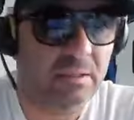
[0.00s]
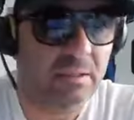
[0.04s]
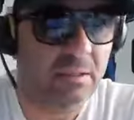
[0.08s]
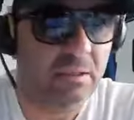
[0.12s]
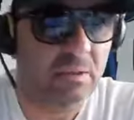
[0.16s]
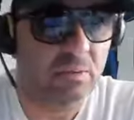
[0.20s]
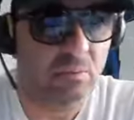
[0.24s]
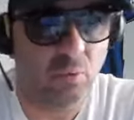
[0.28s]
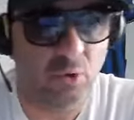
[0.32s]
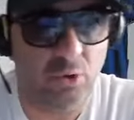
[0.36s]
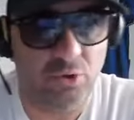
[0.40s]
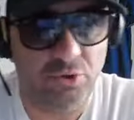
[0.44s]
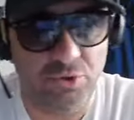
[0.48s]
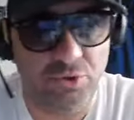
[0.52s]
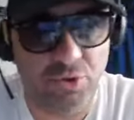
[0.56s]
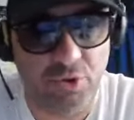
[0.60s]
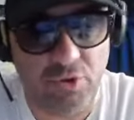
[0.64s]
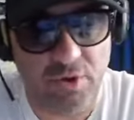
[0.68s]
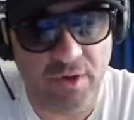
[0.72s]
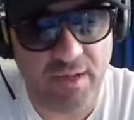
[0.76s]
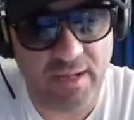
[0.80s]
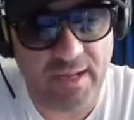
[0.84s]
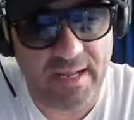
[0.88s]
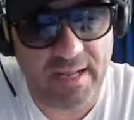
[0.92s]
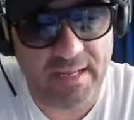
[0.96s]
Buongiorno
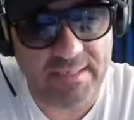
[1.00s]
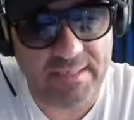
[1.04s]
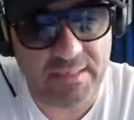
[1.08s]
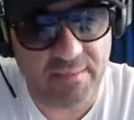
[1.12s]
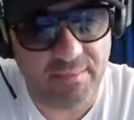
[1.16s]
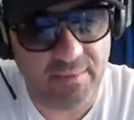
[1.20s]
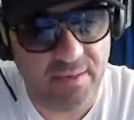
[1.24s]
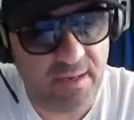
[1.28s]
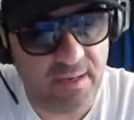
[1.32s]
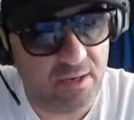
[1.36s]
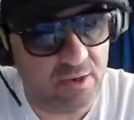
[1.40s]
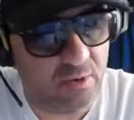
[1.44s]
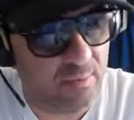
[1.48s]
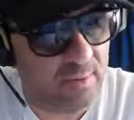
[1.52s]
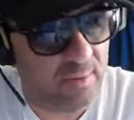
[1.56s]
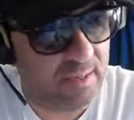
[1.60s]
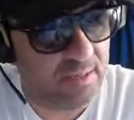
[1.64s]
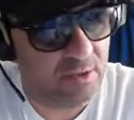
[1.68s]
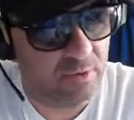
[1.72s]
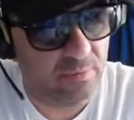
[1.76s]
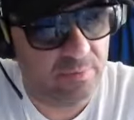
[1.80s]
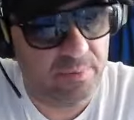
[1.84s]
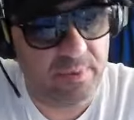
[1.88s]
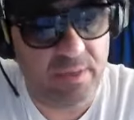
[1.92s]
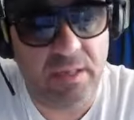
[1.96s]
ragazzi, mi
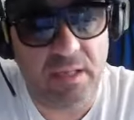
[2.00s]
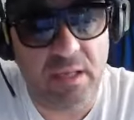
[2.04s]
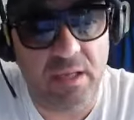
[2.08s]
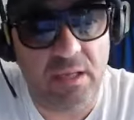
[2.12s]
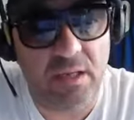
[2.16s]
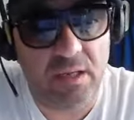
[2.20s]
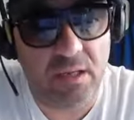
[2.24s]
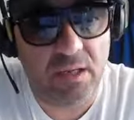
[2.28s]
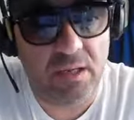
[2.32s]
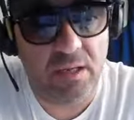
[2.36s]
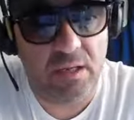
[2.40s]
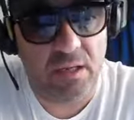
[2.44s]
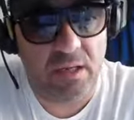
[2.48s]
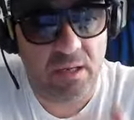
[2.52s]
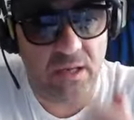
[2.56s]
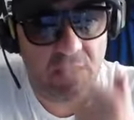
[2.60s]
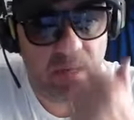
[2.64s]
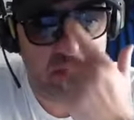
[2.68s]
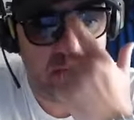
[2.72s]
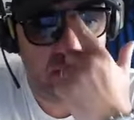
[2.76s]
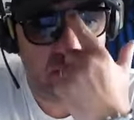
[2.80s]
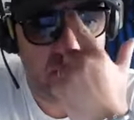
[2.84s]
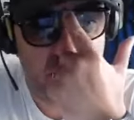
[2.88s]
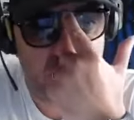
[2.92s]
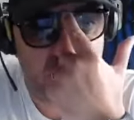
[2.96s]
raccomando per chi
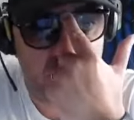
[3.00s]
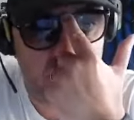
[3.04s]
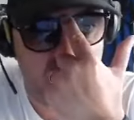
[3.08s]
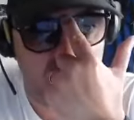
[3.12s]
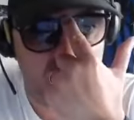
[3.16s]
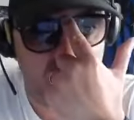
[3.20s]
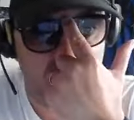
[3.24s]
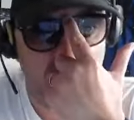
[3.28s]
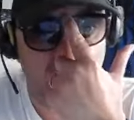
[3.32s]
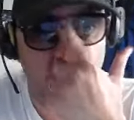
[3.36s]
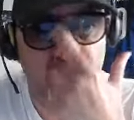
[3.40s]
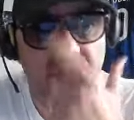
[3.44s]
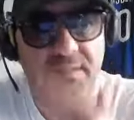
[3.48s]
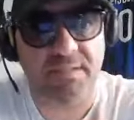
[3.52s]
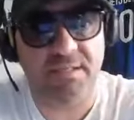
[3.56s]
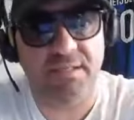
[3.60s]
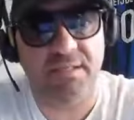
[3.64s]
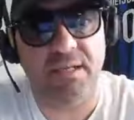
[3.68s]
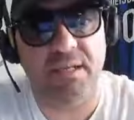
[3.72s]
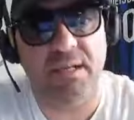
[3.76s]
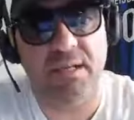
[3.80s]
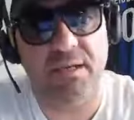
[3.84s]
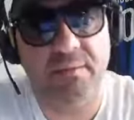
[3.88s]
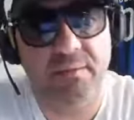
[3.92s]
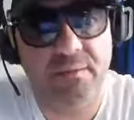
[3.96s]
eh,
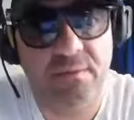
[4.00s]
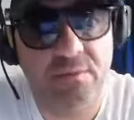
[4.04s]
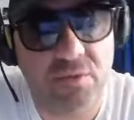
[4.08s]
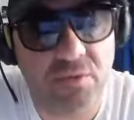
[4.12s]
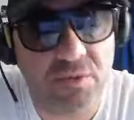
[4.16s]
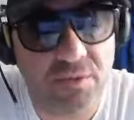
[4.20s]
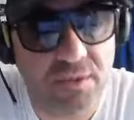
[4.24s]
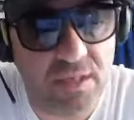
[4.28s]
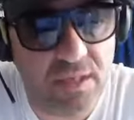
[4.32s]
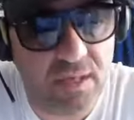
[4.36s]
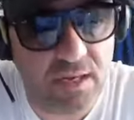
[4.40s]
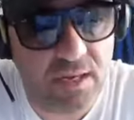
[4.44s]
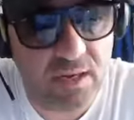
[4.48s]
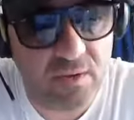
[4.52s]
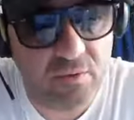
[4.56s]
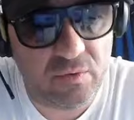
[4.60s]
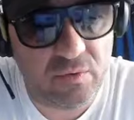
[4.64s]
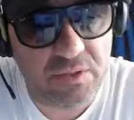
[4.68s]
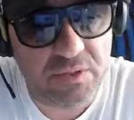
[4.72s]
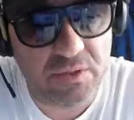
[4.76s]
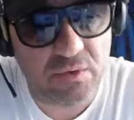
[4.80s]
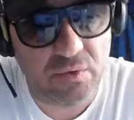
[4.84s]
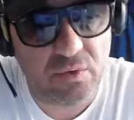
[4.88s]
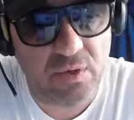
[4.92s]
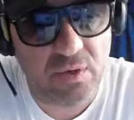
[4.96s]
volesse sostenere
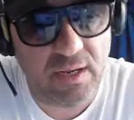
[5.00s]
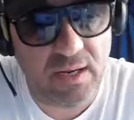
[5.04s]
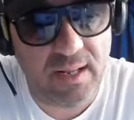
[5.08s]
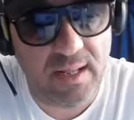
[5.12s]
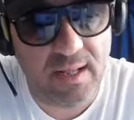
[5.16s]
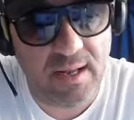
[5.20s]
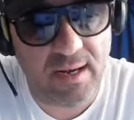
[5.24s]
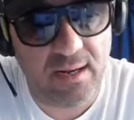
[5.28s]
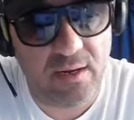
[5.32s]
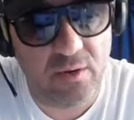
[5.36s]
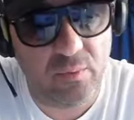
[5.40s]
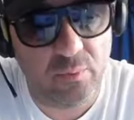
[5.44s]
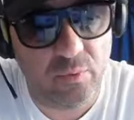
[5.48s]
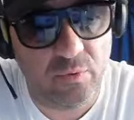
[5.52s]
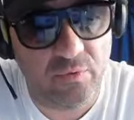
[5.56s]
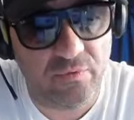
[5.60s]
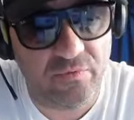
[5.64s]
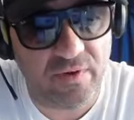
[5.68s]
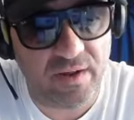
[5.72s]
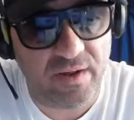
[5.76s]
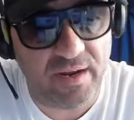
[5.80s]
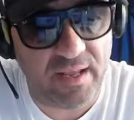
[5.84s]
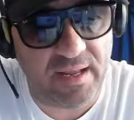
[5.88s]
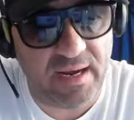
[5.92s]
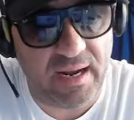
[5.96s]
questo canale lo può
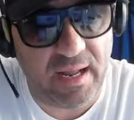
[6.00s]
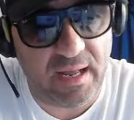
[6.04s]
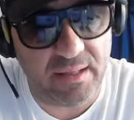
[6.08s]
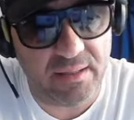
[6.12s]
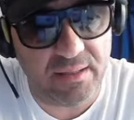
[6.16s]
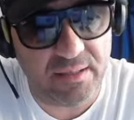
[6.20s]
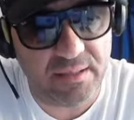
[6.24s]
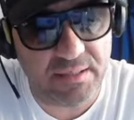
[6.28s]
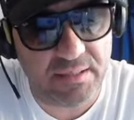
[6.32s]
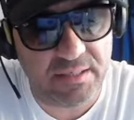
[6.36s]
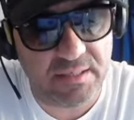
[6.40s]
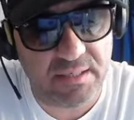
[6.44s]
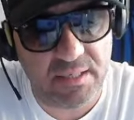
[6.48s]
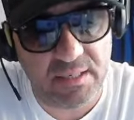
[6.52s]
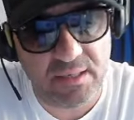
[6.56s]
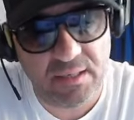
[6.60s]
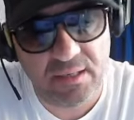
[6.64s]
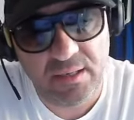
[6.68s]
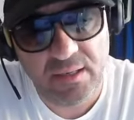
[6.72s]
fare gratis